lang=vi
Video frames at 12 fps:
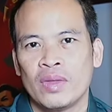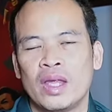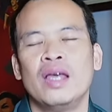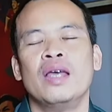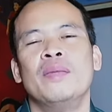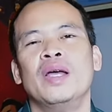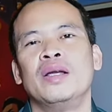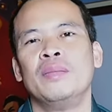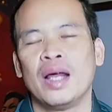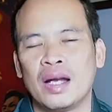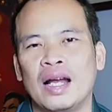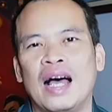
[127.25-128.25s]
thì mình
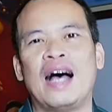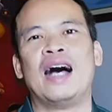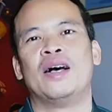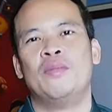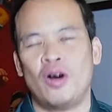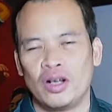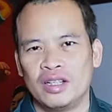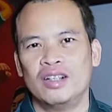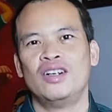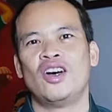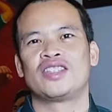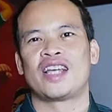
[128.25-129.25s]
biết là mọi
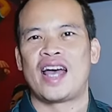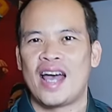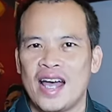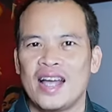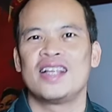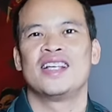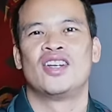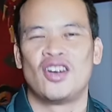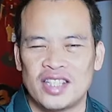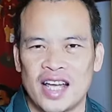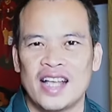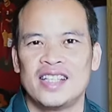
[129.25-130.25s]
thứ nó
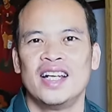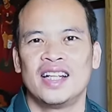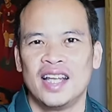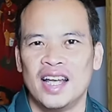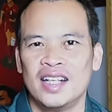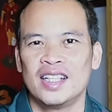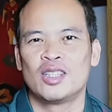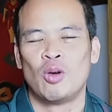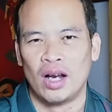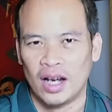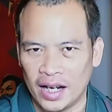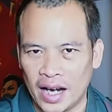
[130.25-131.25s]
sẽ diễn tiến
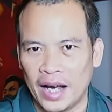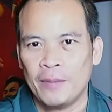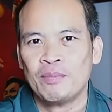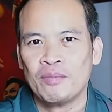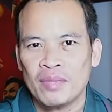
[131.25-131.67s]
thuận lợi đây.